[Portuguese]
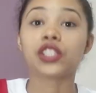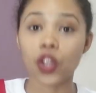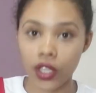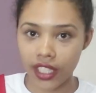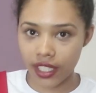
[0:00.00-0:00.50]

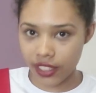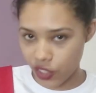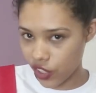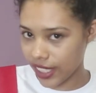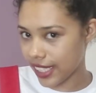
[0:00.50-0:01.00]
Só que
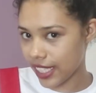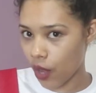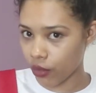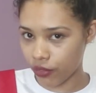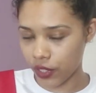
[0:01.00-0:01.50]
antes de
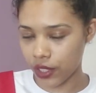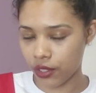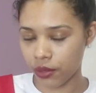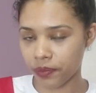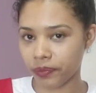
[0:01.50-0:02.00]
iniciar o
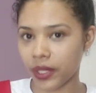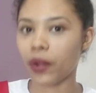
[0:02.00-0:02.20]
vídeo,